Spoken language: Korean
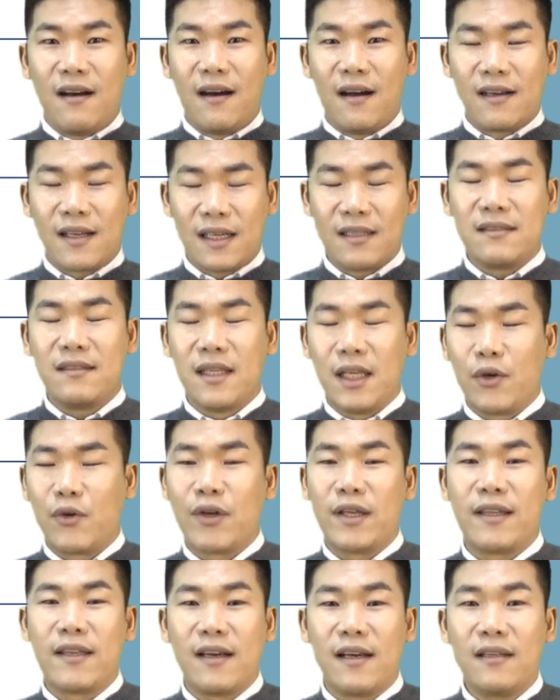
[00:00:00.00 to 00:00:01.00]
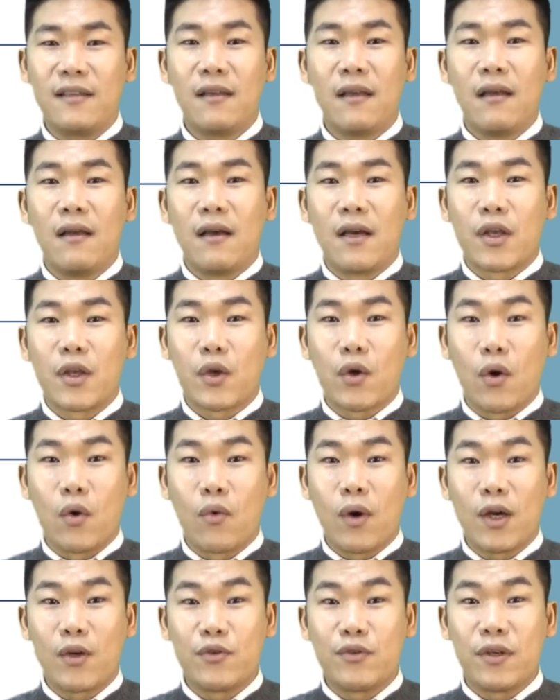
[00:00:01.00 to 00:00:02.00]
라는 내용에 대한
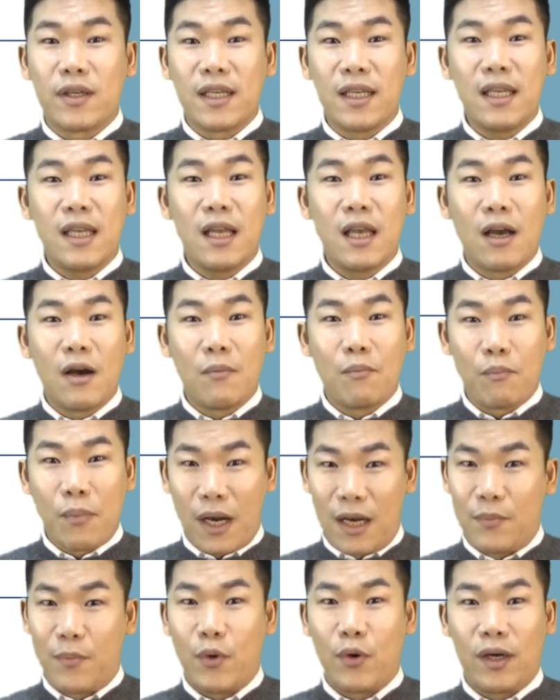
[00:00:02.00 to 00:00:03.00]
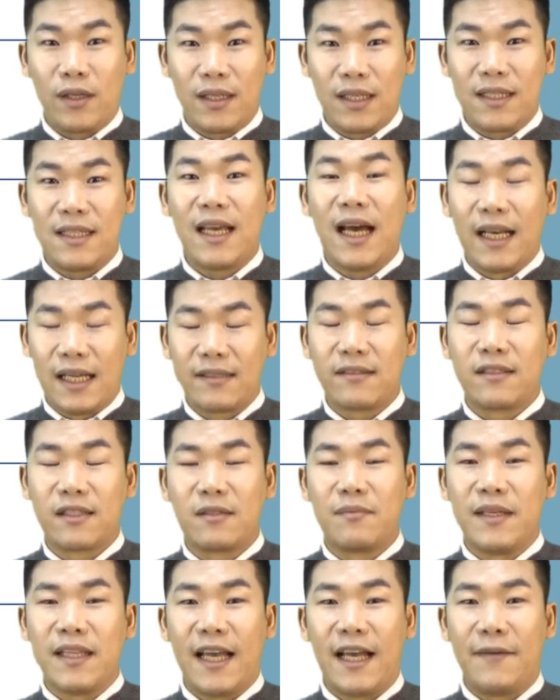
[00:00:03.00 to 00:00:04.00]
경과 규정이 발표가 되지
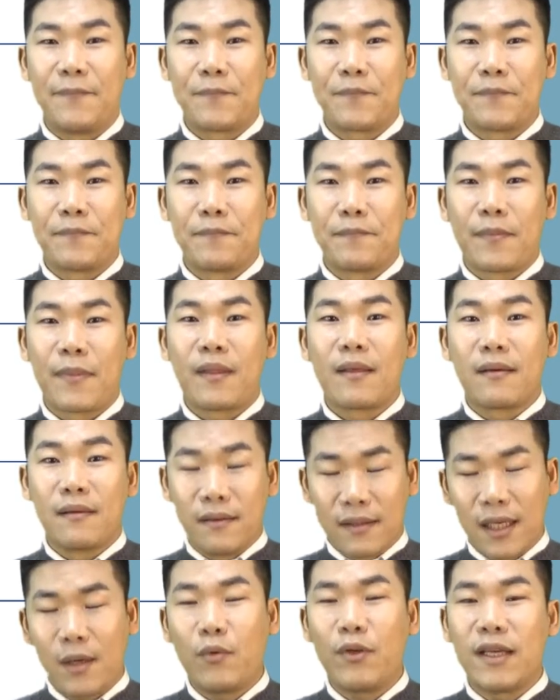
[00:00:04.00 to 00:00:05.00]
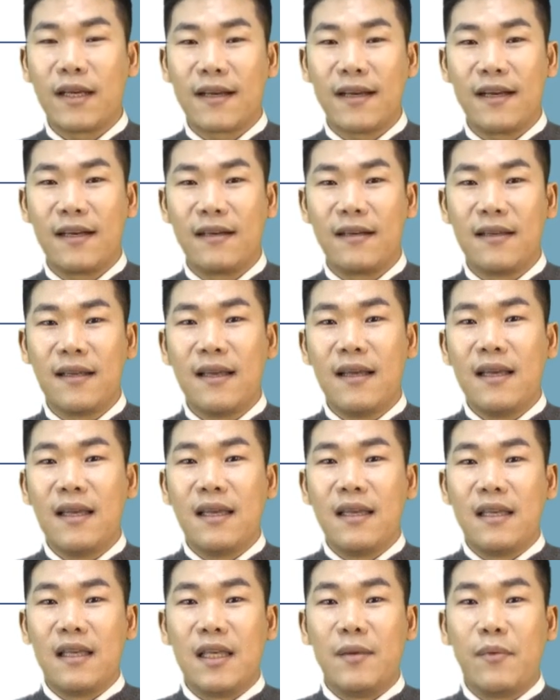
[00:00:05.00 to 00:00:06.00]
않았었습니다. 그렇다 보니까
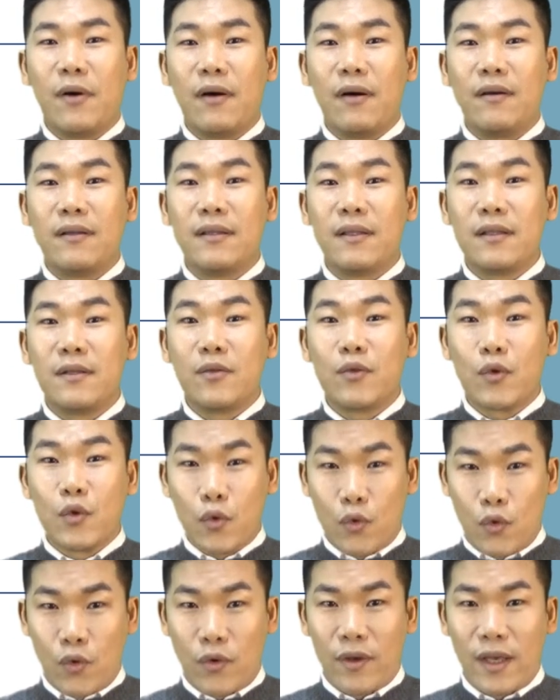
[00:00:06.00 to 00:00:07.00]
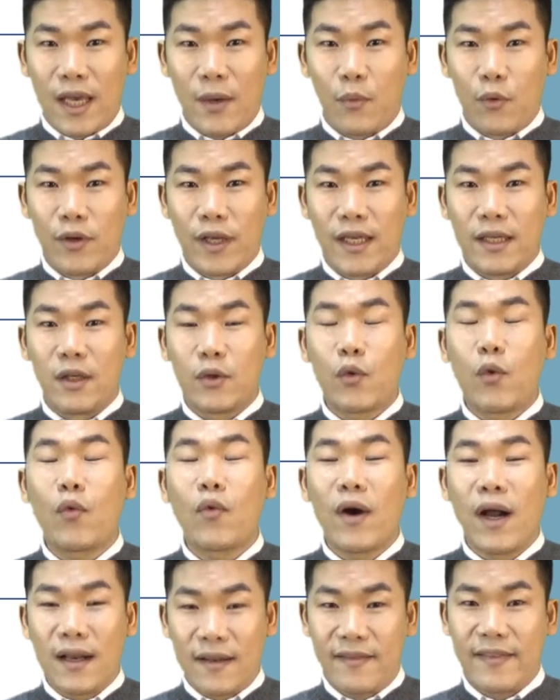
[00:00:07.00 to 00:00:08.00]
이번 국회 본회의를
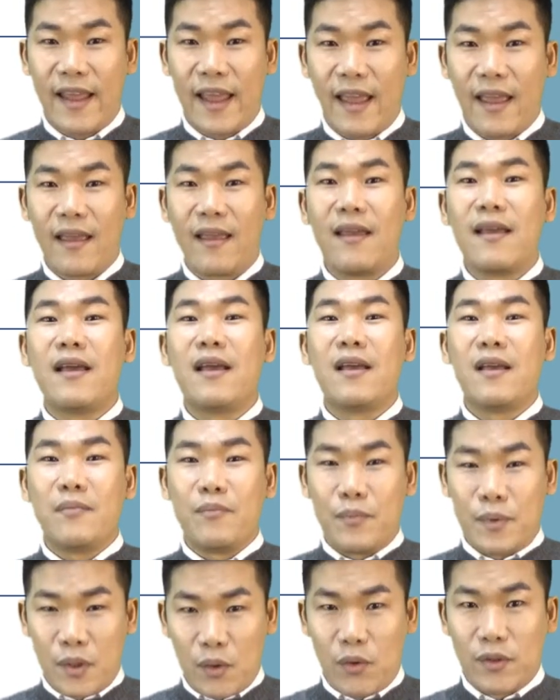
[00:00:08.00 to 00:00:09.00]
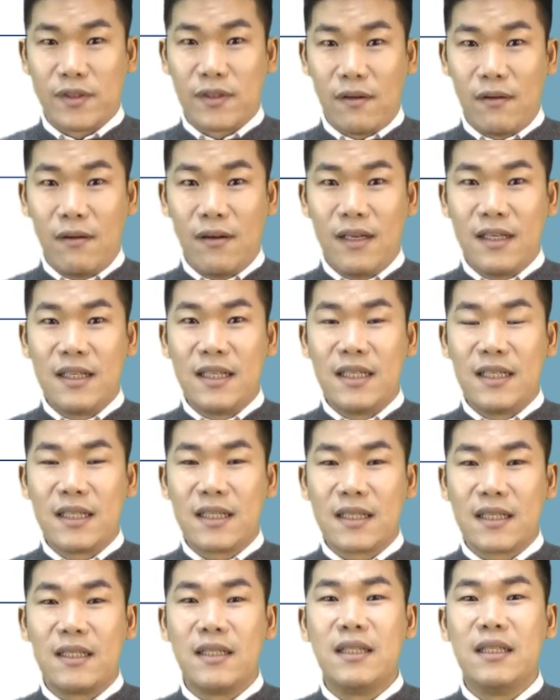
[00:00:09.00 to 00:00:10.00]
통과할 때 비로소
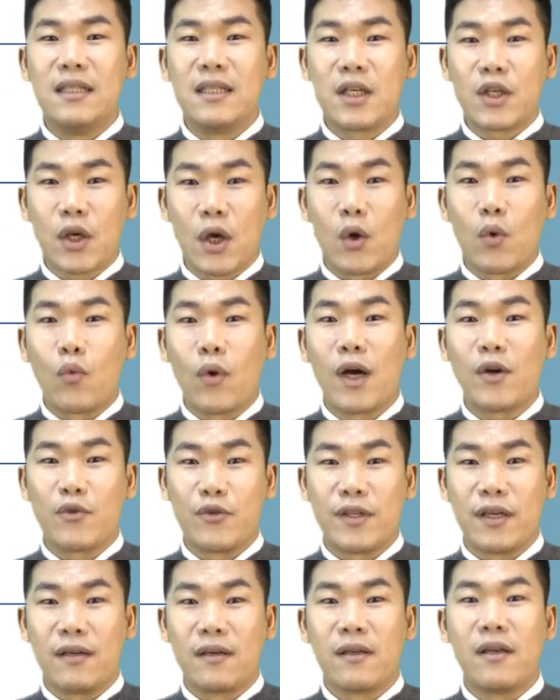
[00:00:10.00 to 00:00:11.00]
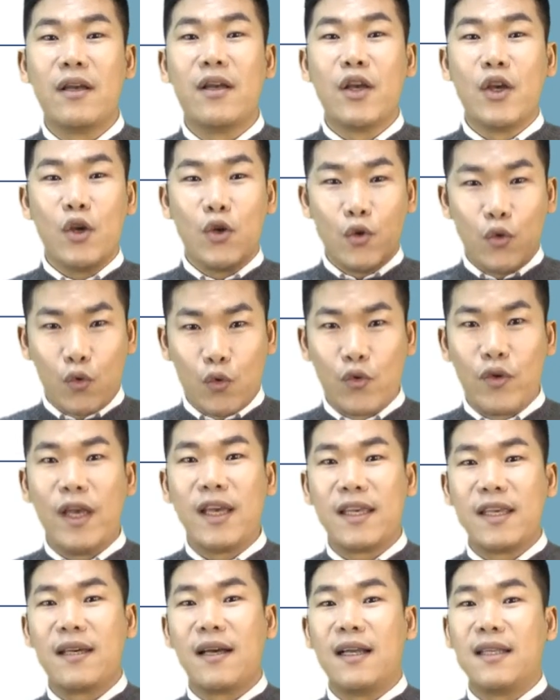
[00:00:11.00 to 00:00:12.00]
그 경과 규정, 유예
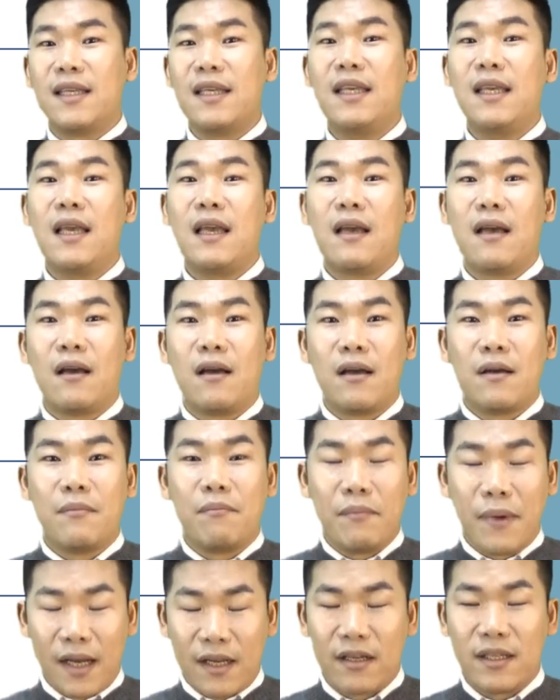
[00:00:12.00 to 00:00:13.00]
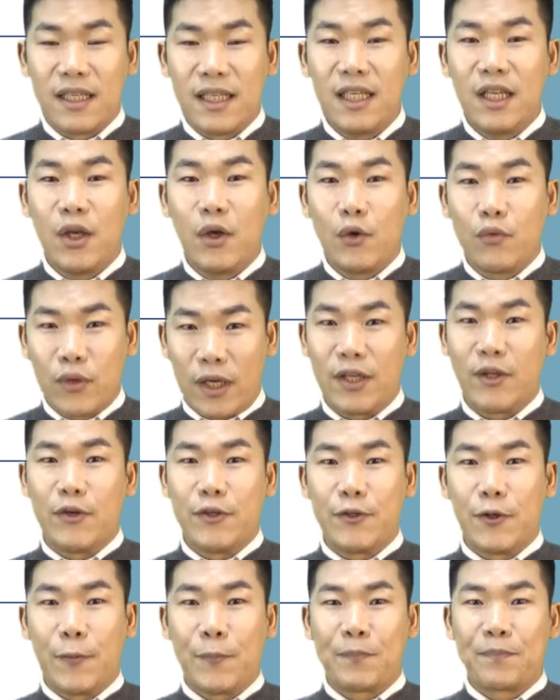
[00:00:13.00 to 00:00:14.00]
기간이 마련이 된
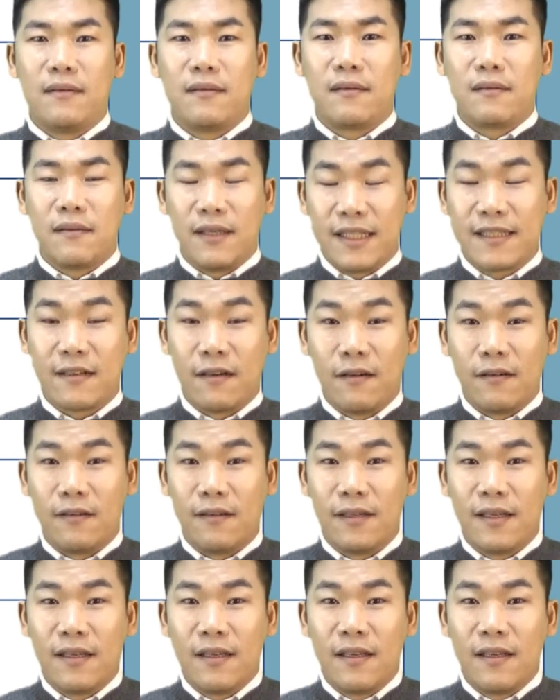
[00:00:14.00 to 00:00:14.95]
거죠. 그래서